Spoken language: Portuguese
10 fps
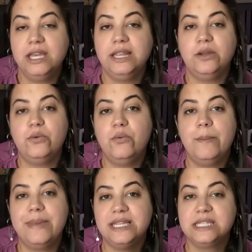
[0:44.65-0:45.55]
Então,
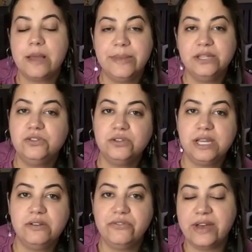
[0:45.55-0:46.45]
basicamente, o que
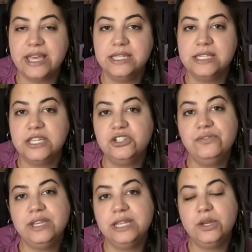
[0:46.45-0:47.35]
ele faz é te
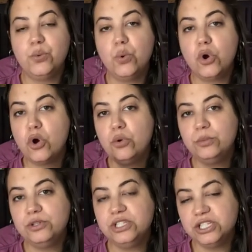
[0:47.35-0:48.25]
vender um
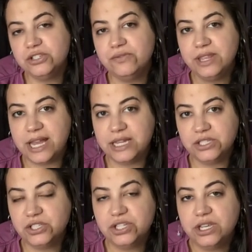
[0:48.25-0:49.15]
combo de
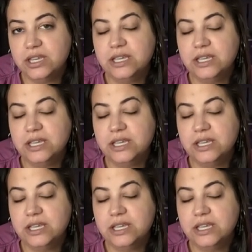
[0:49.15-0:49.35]
atividades